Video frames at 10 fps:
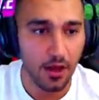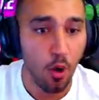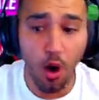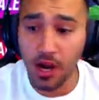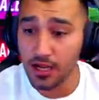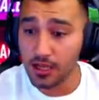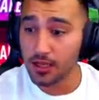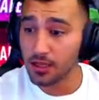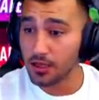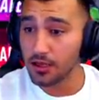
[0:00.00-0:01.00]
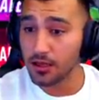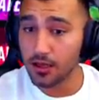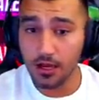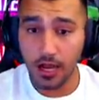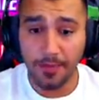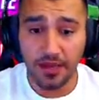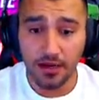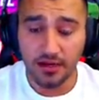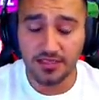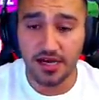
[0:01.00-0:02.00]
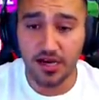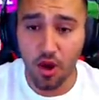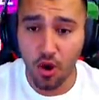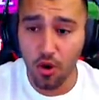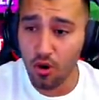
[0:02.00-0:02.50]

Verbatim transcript: قول اما نزل ريو